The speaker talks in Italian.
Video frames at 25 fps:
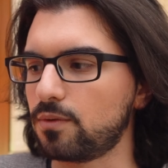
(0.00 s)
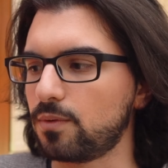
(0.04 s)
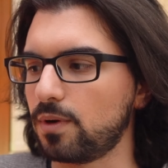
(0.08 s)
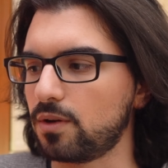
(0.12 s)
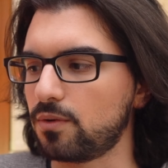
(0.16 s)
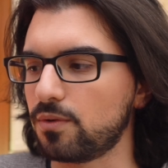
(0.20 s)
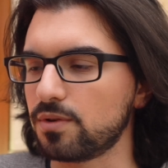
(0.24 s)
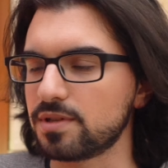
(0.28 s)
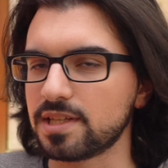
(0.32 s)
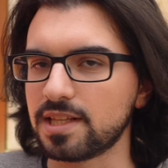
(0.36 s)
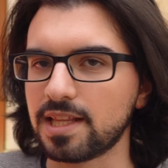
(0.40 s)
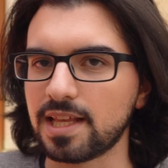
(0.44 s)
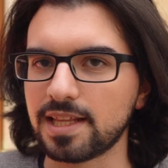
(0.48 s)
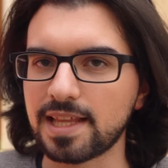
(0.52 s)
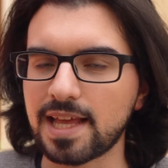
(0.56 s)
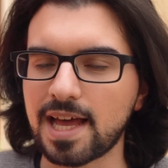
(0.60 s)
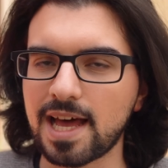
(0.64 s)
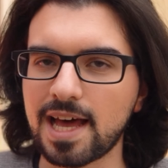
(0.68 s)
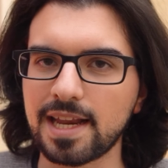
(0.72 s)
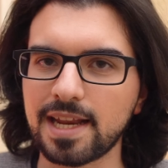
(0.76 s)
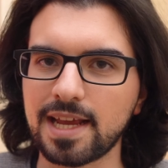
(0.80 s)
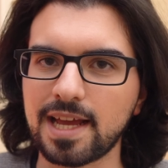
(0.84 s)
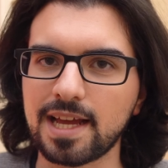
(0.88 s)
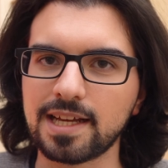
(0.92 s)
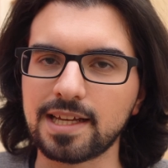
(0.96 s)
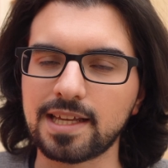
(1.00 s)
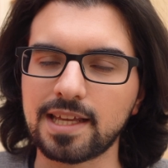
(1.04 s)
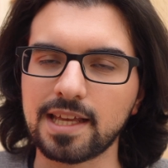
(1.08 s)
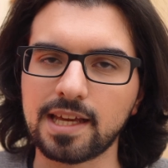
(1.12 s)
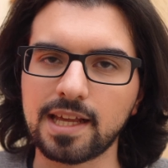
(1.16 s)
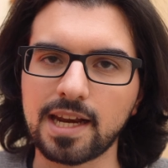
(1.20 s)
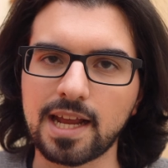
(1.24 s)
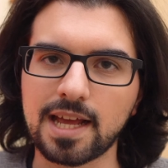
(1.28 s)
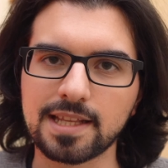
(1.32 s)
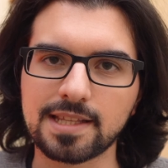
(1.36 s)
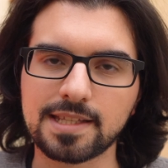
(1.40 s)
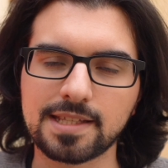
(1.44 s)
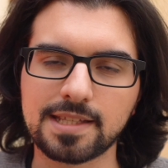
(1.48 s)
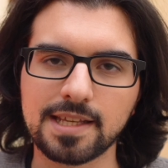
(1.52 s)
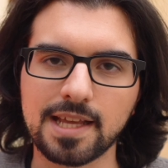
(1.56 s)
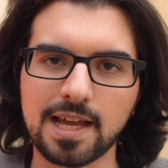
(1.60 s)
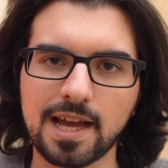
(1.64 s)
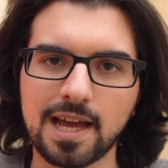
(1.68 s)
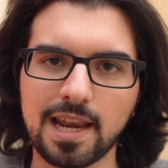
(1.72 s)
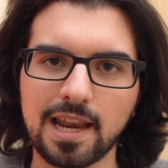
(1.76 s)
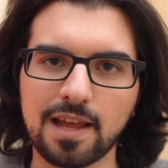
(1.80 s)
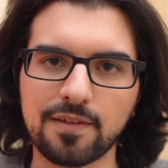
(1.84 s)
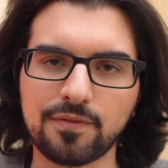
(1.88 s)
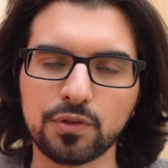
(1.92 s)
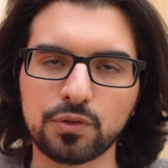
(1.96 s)
qualcosa da dare anche grazie
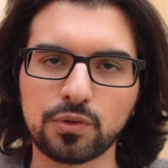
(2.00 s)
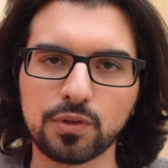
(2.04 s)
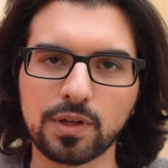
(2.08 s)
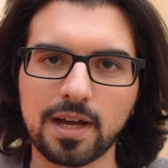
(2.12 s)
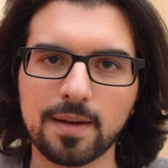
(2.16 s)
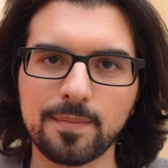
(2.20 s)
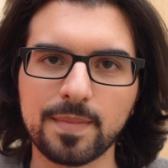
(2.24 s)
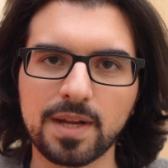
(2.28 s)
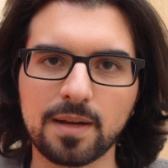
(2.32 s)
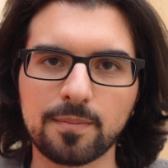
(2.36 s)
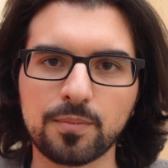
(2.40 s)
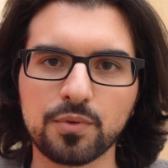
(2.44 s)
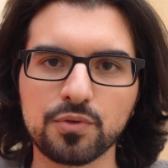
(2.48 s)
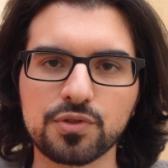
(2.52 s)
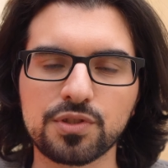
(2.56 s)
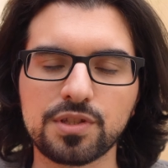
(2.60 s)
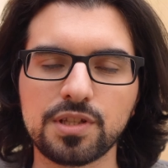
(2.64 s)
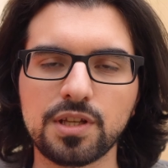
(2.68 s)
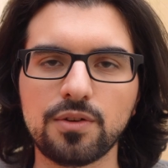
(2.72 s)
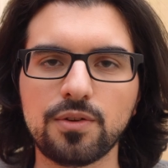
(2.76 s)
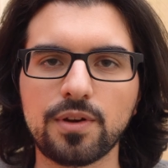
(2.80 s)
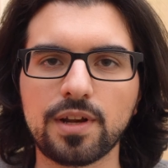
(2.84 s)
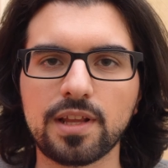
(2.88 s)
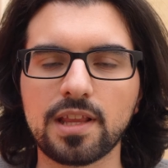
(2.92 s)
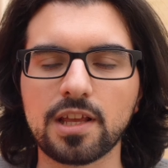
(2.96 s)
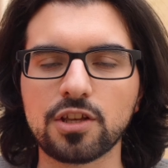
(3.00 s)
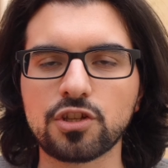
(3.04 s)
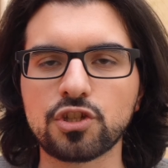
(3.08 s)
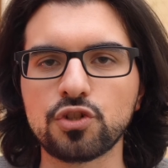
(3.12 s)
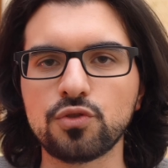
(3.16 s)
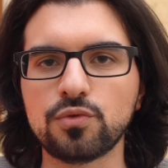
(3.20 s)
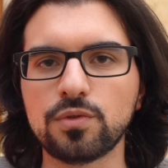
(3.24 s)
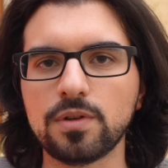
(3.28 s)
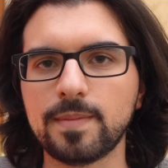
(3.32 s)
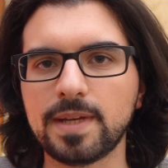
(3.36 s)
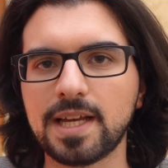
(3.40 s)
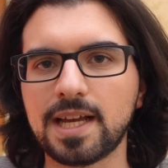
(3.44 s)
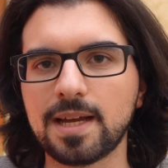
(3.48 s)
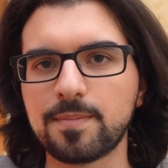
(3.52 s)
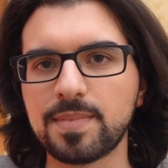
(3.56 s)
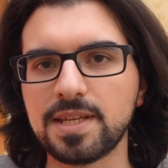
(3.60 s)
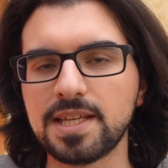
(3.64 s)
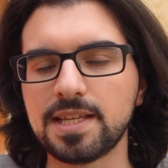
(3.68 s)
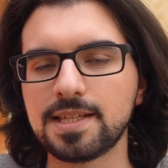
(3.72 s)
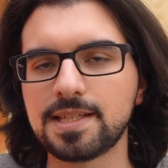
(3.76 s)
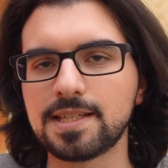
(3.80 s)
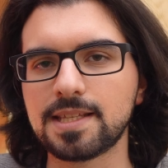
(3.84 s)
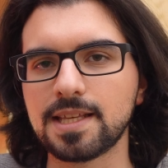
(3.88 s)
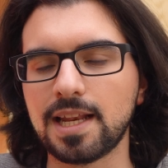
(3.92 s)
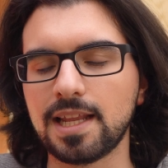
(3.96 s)
alla fotocamera posteriore da 5
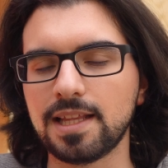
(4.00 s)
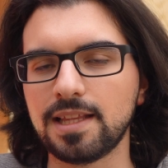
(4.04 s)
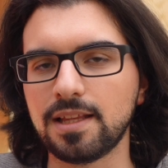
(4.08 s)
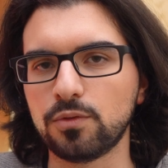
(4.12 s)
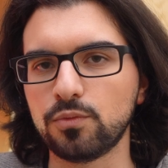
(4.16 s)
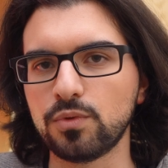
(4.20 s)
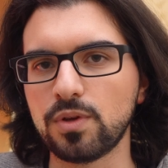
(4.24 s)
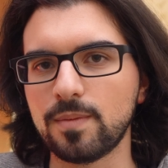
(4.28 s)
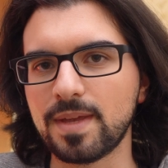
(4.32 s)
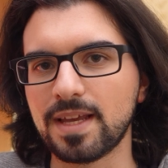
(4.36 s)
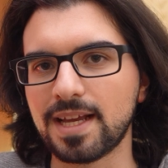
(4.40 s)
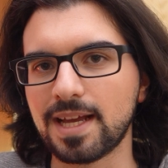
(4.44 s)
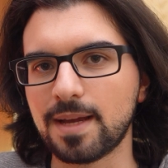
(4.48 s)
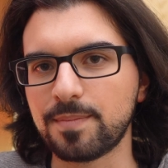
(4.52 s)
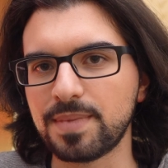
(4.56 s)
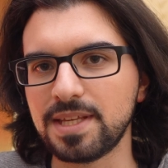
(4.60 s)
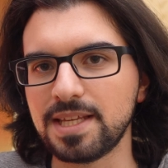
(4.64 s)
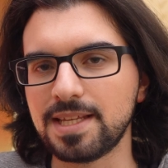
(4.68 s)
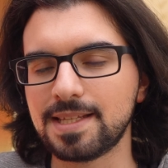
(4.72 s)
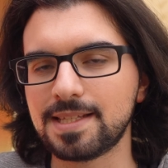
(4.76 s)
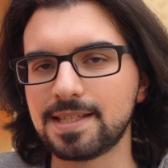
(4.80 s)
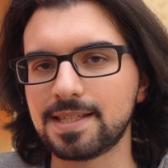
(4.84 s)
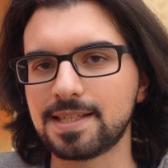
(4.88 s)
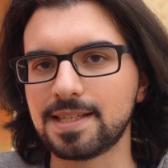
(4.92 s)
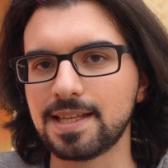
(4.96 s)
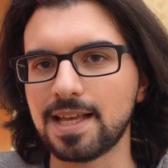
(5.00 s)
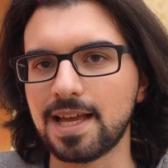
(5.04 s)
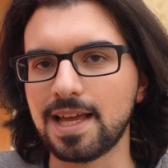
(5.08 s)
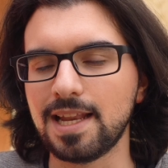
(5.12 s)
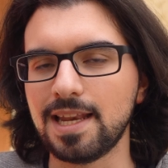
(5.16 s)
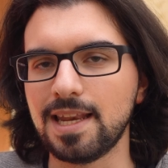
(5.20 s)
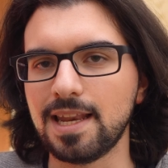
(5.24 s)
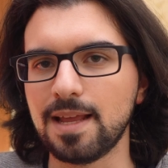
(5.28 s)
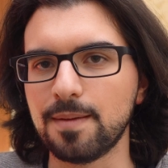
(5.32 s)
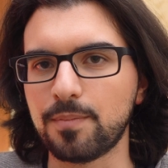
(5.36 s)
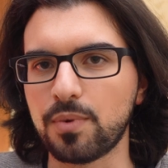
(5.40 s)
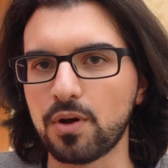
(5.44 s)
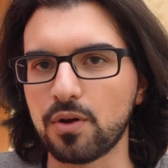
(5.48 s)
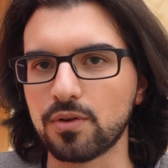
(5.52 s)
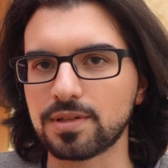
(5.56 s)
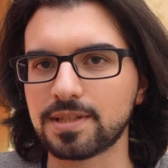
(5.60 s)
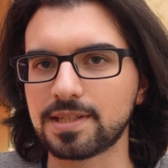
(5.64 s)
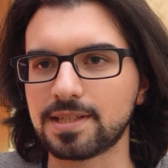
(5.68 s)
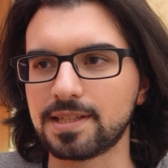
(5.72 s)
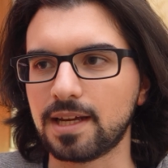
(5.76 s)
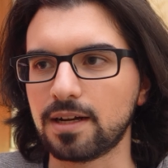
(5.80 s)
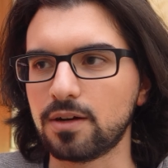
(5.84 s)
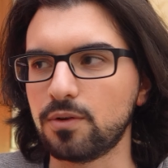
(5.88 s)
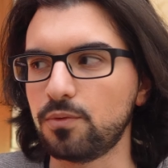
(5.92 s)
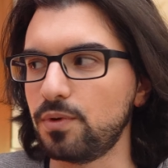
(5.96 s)
megapixel e da 2 megapixel
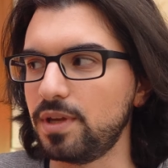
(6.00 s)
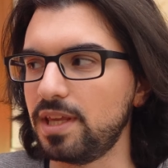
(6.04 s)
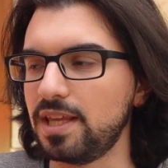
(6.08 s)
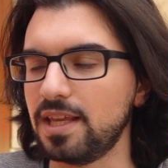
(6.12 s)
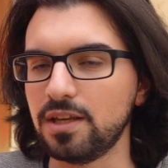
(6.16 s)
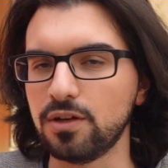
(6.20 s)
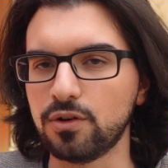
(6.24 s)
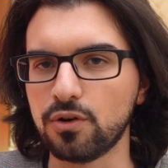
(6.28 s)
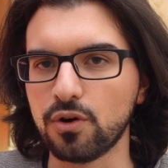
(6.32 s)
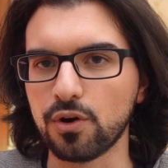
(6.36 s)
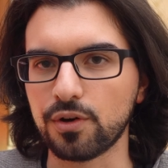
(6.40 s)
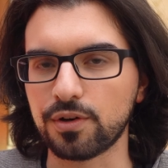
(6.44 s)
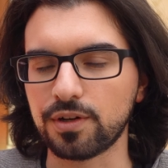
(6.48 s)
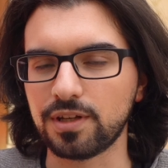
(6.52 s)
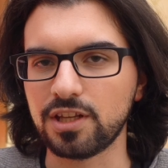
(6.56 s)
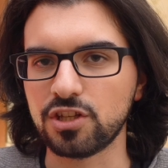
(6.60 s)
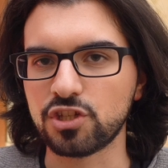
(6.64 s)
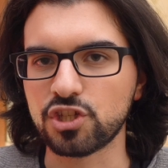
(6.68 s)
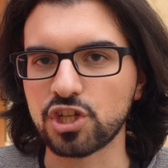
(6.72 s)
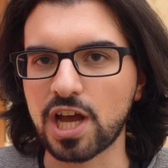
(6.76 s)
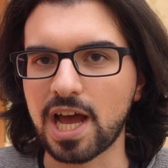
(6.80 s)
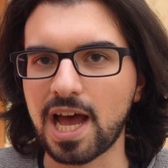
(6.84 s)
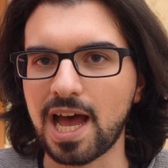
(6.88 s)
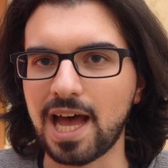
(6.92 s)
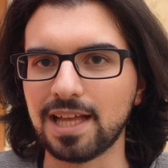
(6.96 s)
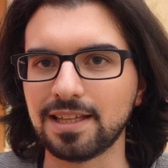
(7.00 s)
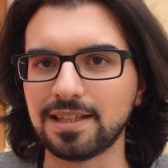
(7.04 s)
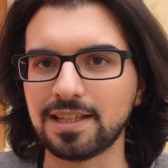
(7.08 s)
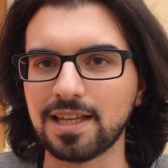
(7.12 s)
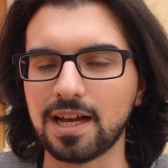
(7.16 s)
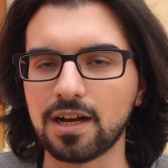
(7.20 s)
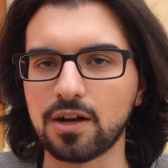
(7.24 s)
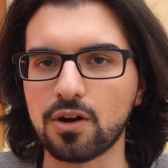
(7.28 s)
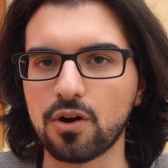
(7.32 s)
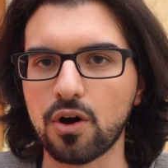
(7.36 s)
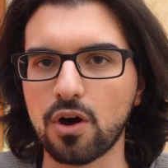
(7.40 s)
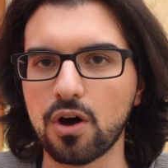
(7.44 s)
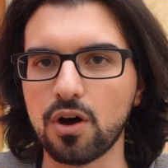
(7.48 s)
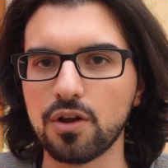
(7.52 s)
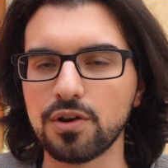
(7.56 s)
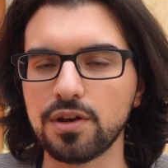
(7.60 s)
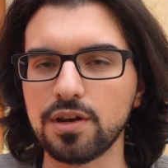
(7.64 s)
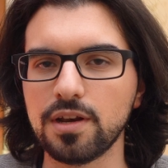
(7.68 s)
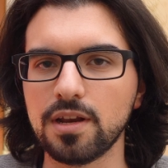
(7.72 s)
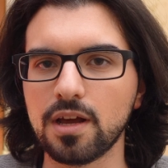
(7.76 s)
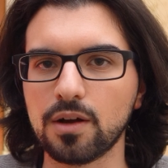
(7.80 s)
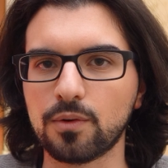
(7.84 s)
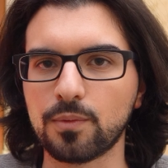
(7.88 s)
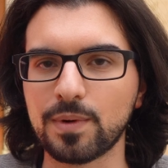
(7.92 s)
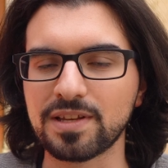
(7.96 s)
posta qui incorniciata
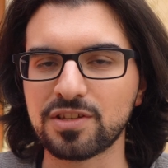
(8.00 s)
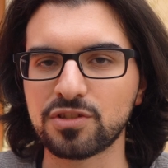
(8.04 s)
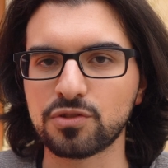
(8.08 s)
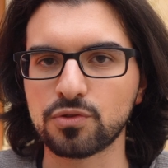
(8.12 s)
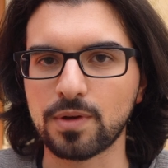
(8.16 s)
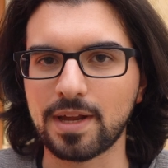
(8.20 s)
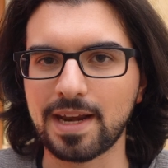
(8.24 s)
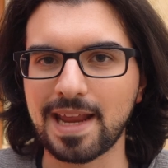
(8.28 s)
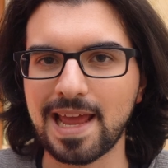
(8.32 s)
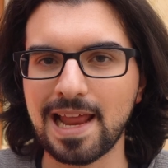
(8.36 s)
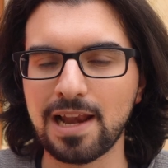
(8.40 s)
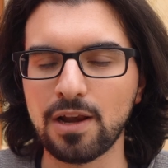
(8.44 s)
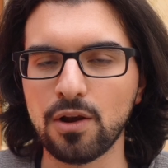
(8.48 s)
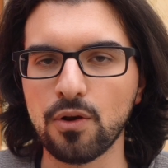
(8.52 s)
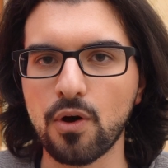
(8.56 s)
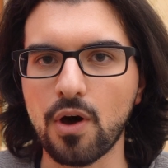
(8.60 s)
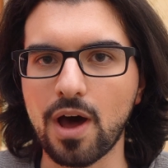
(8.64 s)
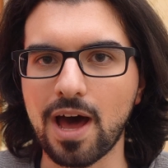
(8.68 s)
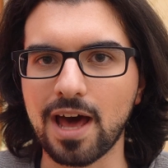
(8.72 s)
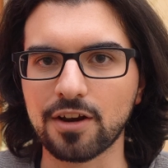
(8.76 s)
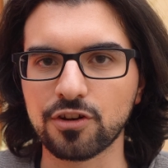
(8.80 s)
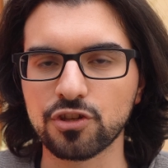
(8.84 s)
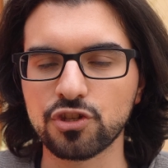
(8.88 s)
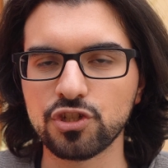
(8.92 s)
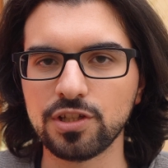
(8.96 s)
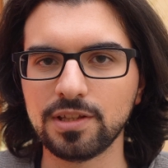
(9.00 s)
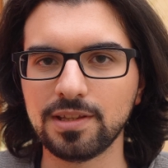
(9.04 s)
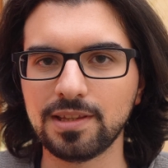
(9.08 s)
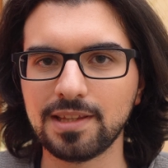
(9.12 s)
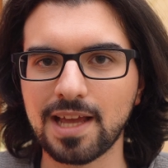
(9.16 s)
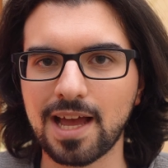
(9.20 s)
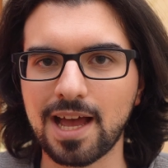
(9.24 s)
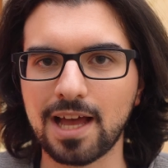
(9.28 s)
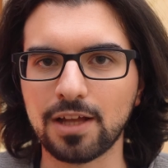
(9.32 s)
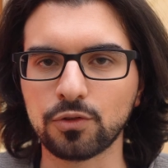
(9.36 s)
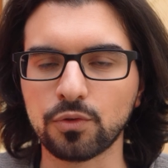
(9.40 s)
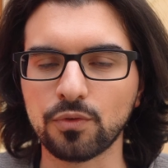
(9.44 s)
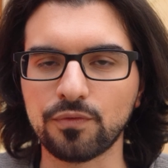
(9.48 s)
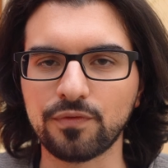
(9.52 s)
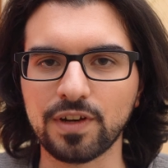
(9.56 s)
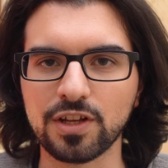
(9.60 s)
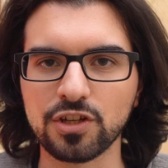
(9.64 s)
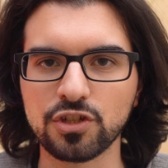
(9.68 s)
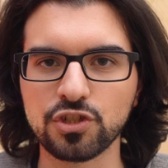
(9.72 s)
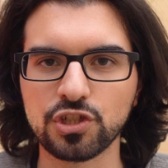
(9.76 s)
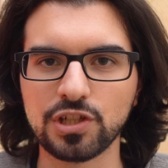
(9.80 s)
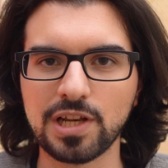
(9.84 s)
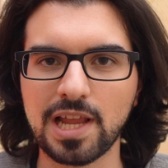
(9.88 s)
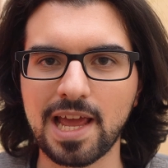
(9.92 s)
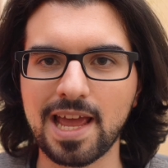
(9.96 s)
con questo anello argentato
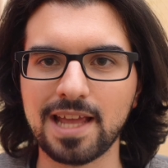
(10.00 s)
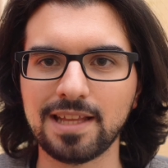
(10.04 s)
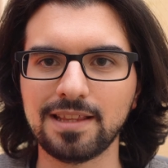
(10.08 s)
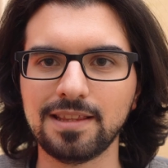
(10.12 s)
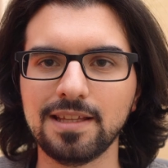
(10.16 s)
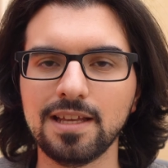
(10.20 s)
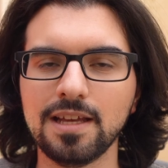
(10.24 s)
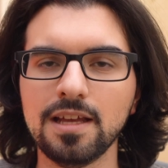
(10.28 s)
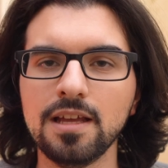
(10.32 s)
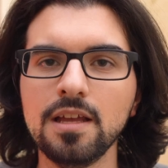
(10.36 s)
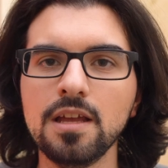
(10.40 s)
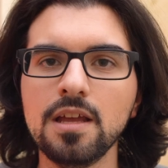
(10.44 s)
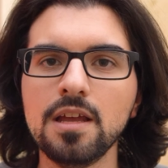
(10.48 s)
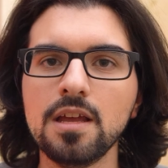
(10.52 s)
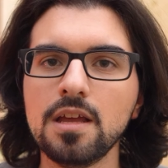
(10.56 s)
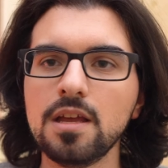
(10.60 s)
flash led